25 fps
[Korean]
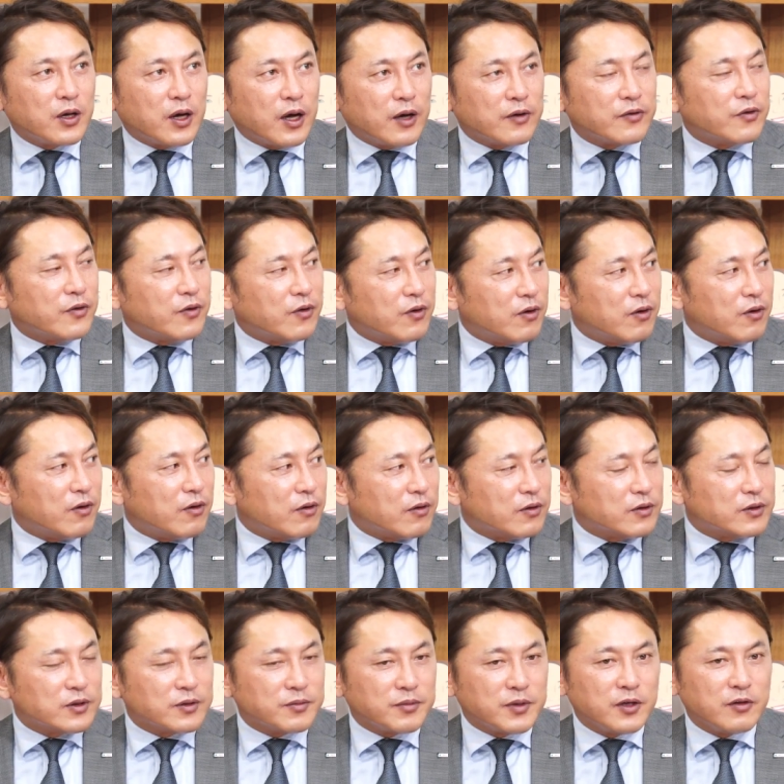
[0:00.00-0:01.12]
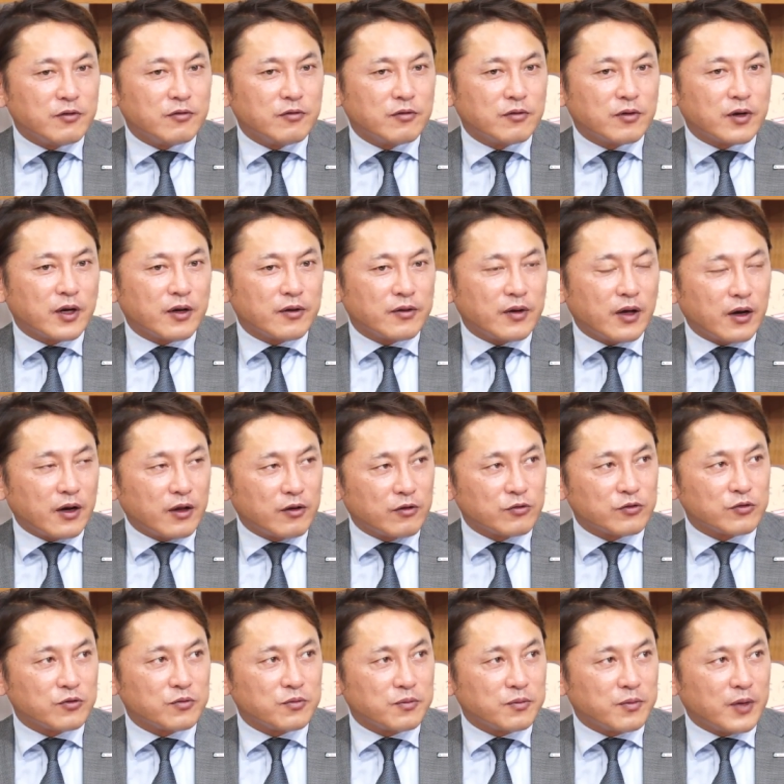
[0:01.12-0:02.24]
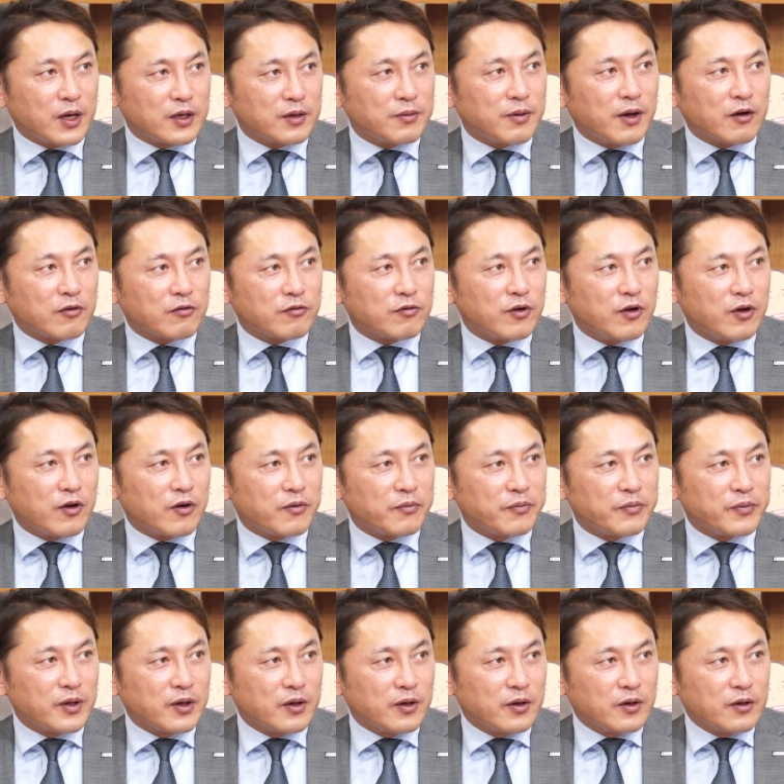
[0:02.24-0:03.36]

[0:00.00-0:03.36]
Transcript: 가서 이제 미국의 음. 사례도 좀 많이 봤고요. 음.